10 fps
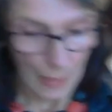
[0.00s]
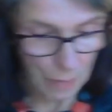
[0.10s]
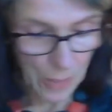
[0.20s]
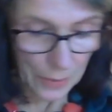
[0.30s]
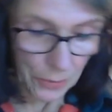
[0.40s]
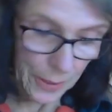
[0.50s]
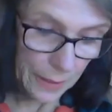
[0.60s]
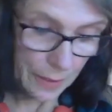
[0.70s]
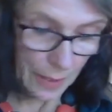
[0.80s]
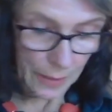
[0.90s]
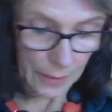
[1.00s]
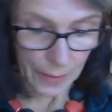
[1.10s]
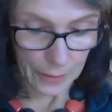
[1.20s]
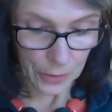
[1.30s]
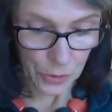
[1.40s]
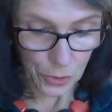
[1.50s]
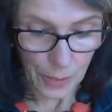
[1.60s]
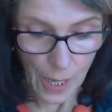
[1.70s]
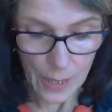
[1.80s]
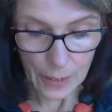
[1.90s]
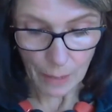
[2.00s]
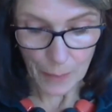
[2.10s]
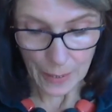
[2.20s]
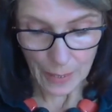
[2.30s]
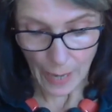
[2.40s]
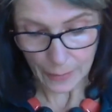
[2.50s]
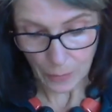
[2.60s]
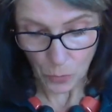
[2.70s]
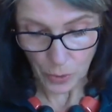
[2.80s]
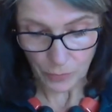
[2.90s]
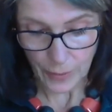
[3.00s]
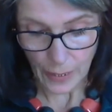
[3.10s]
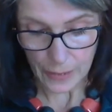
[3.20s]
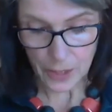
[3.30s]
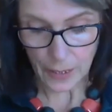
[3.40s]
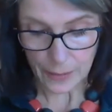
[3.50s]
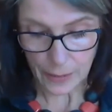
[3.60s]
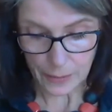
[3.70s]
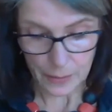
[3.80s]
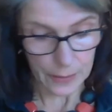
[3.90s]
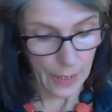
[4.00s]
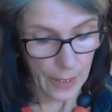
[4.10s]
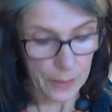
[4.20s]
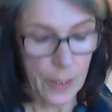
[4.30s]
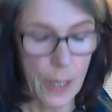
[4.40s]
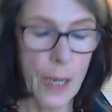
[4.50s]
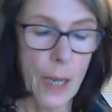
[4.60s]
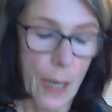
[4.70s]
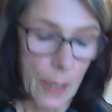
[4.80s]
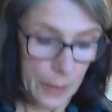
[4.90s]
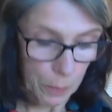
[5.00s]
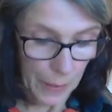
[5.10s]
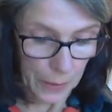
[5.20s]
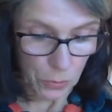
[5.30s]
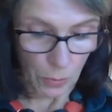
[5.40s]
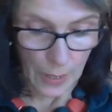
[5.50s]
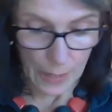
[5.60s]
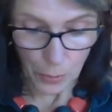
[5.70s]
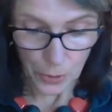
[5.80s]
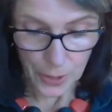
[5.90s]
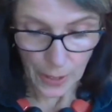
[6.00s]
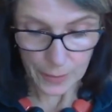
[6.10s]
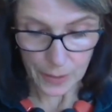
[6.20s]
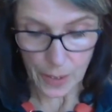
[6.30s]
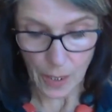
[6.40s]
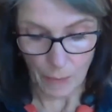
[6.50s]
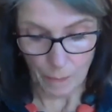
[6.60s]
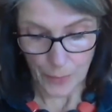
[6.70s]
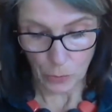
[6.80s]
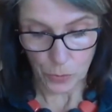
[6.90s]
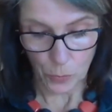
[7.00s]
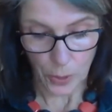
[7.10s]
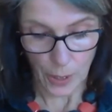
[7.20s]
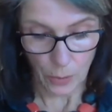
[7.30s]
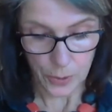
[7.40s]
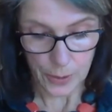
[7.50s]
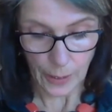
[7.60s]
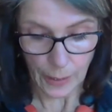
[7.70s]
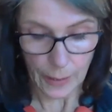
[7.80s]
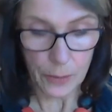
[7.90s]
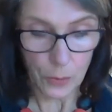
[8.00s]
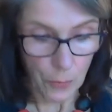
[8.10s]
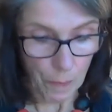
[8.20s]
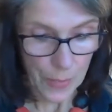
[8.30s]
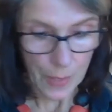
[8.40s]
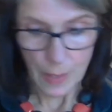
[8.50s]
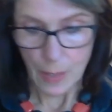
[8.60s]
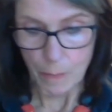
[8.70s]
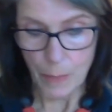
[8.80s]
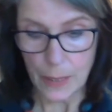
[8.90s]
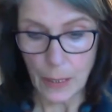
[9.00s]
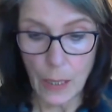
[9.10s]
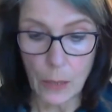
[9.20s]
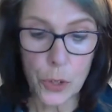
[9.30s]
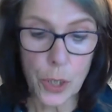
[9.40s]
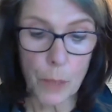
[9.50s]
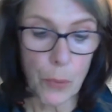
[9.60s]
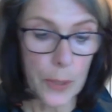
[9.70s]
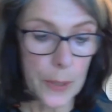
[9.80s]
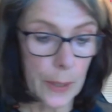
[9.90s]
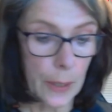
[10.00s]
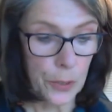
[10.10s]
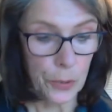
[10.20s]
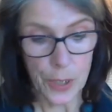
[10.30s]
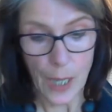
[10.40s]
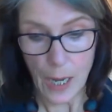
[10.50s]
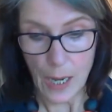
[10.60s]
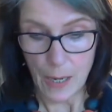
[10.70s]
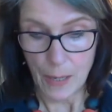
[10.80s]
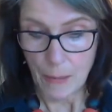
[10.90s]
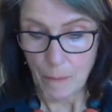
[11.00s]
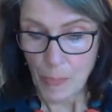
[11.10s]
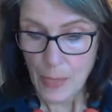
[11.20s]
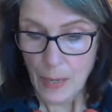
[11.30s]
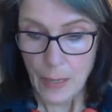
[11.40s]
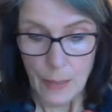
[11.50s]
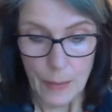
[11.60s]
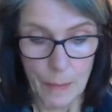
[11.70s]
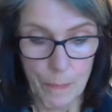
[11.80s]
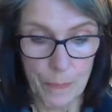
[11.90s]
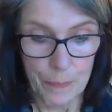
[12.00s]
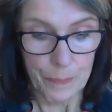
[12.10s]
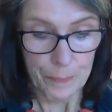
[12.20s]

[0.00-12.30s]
hablando de izquierda tradicional, también hay que modificar ciertas ideas respecto a la importancia de los modelos de género para la lucha política social. Em,